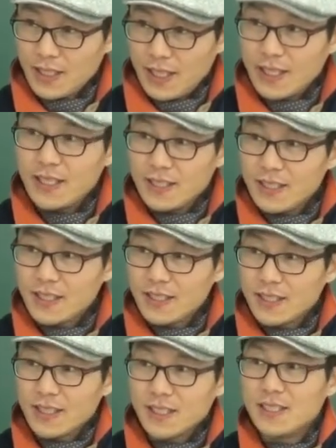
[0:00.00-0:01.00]
알겠니?
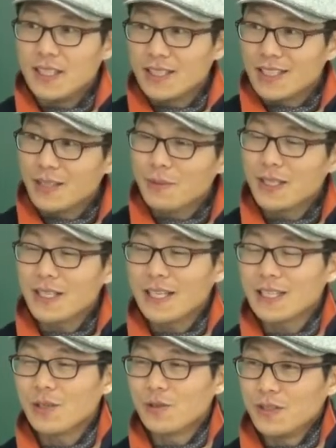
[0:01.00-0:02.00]
그냥 시험에는
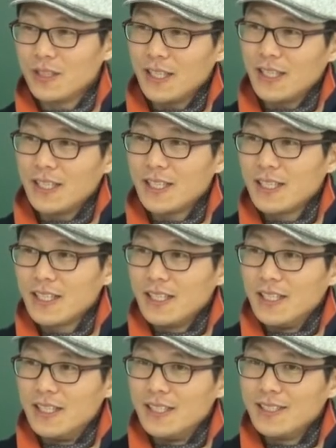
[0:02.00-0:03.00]
안 나오는데
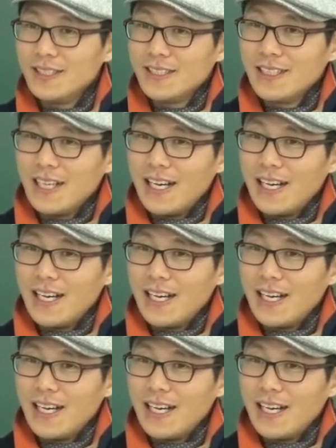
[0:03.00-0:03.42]
어?